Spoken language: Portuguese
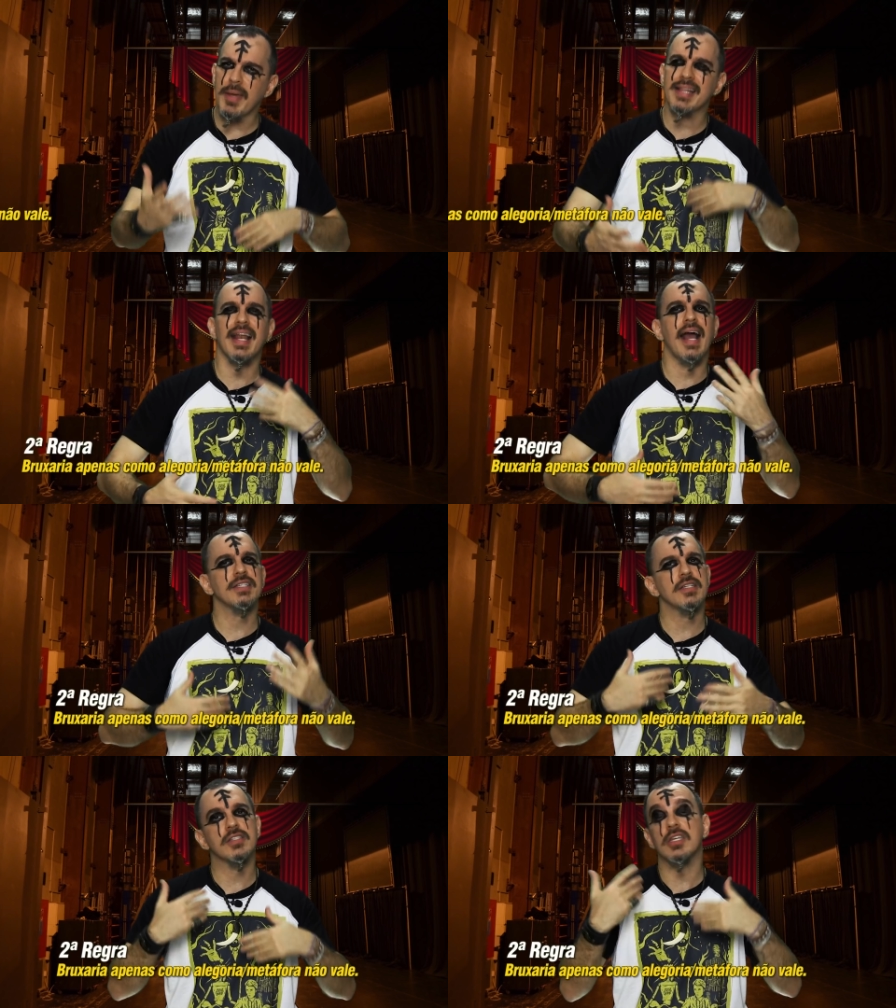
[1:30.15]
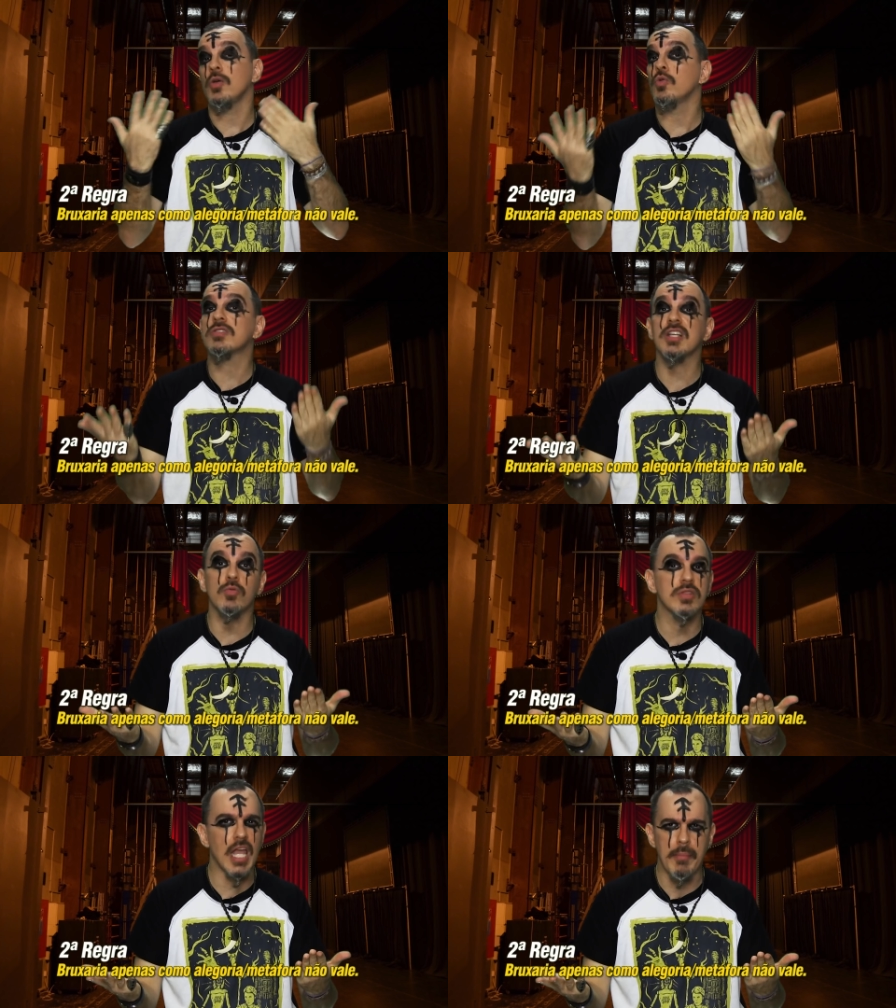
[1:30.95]
metragens que
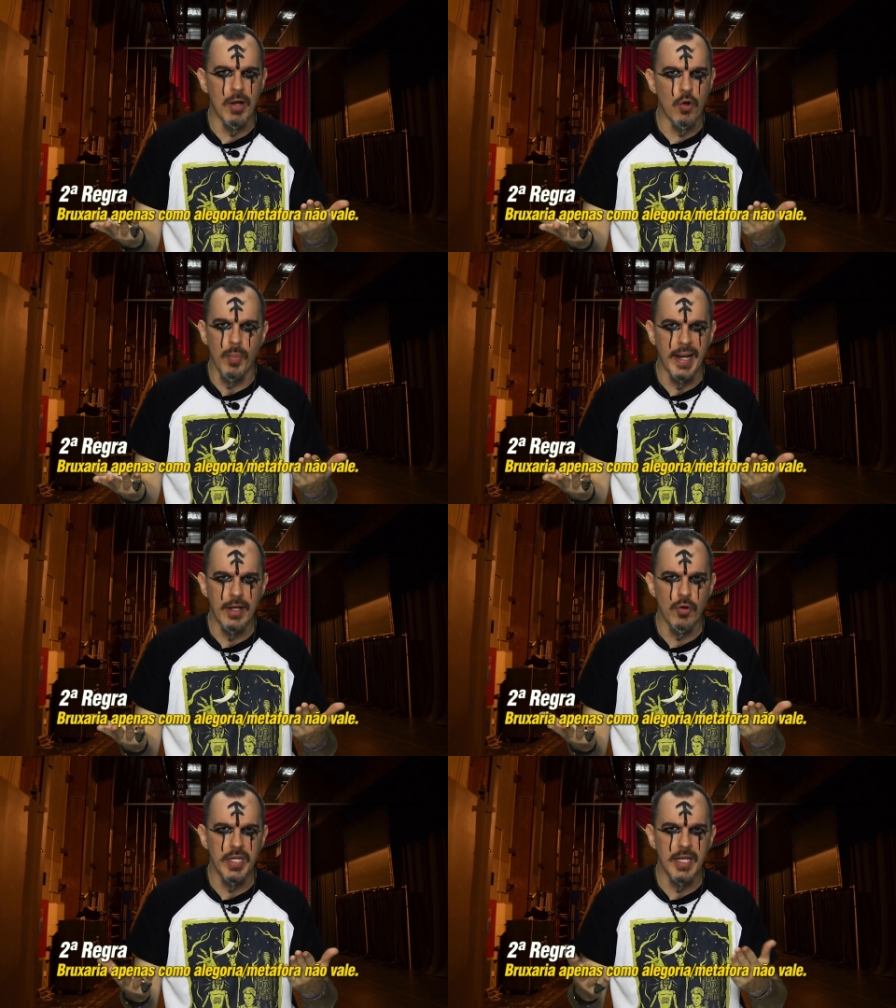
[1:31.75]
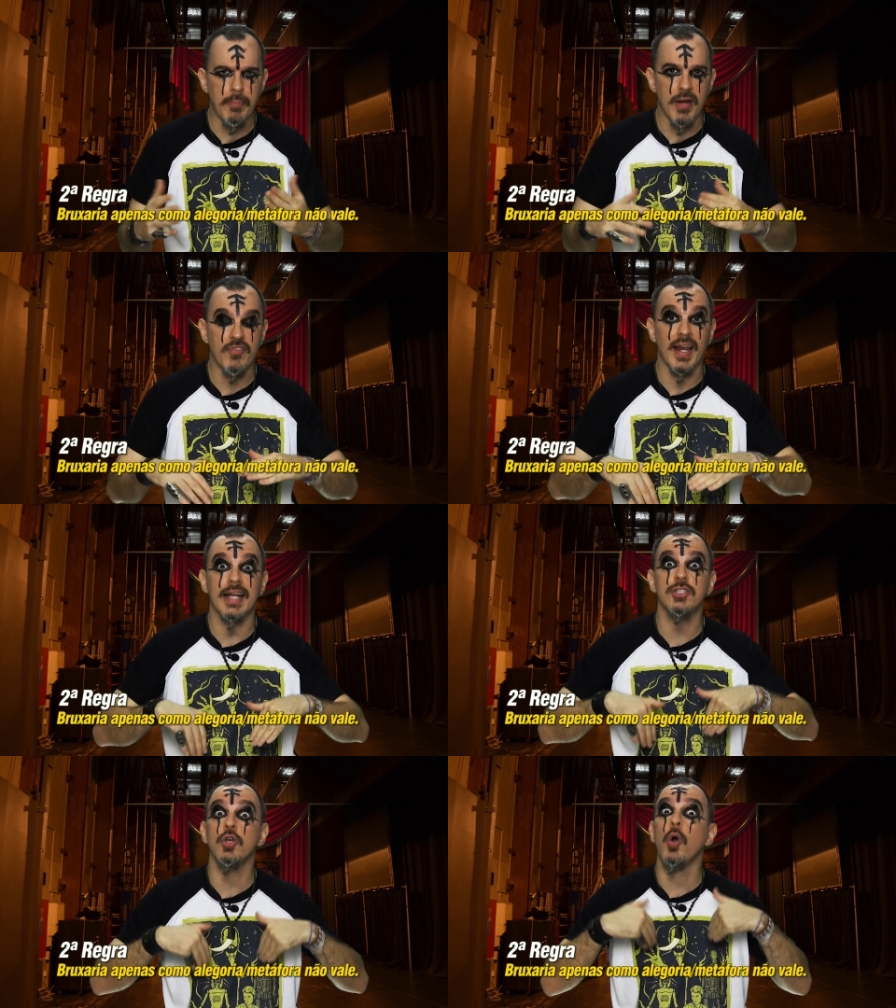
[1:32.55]
usam o tema como alegoria para
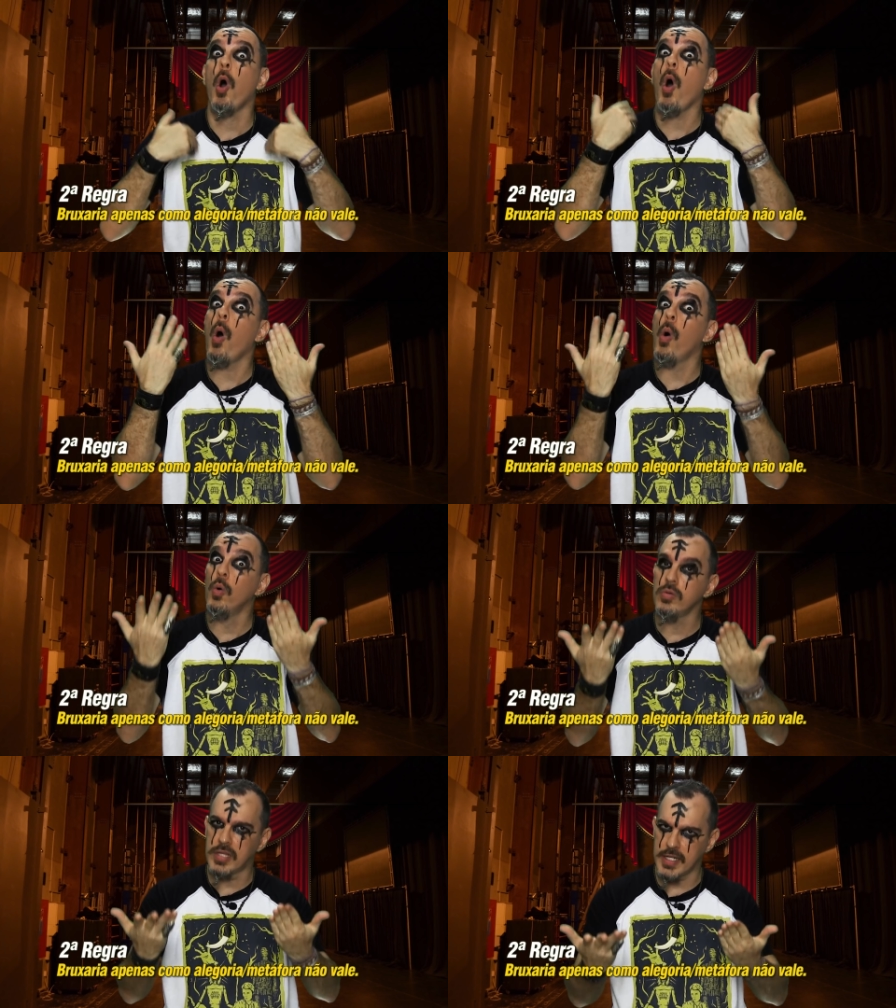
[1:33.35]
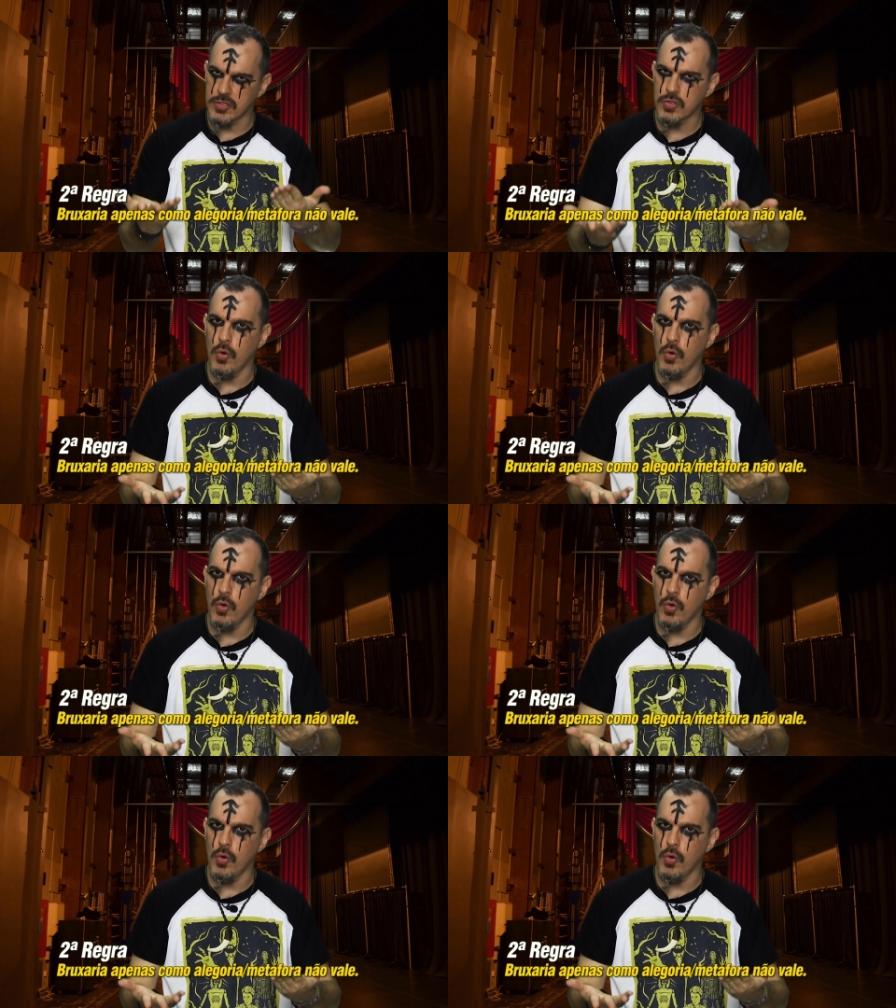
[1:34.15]
falar de outras